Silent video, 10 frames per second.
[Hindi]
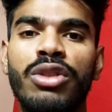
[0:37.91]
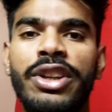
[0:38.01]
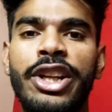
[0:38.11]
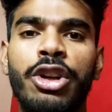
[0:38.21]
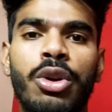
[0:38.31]
तो
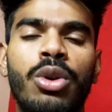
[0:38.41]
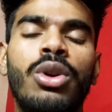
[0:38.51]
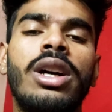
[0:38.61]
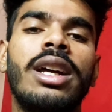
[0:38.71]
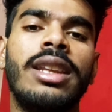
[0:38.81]
वीडियो को
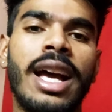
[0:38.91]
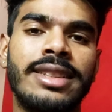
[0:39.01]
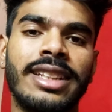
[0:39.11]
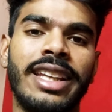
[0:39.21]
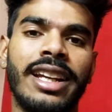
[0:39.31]

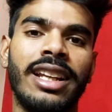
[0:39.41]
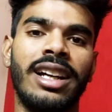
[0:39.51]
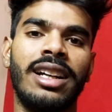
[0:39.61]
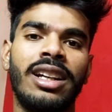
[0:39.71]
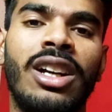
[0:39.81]
लास्ट तक
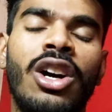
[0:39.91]
देखना